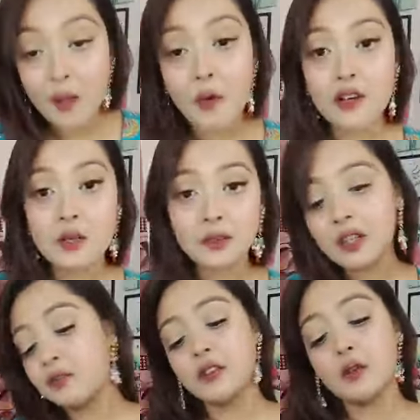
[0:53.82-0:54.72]
পরে সীমান্ত
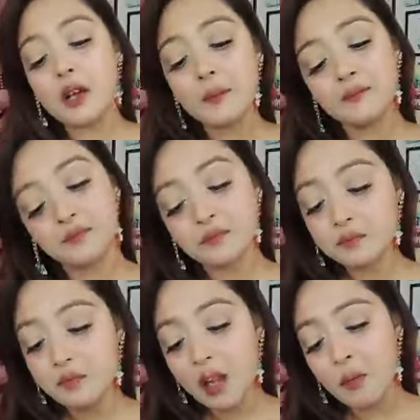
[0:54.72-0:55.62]
এখন ঢুকলাম
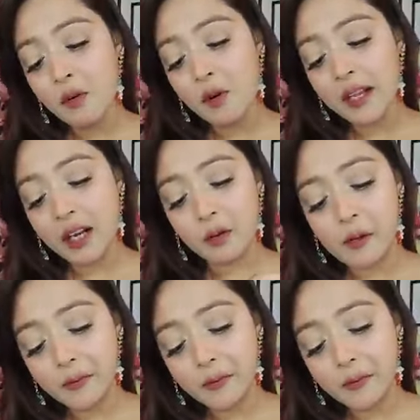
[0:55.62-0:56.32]
হয়ে গেল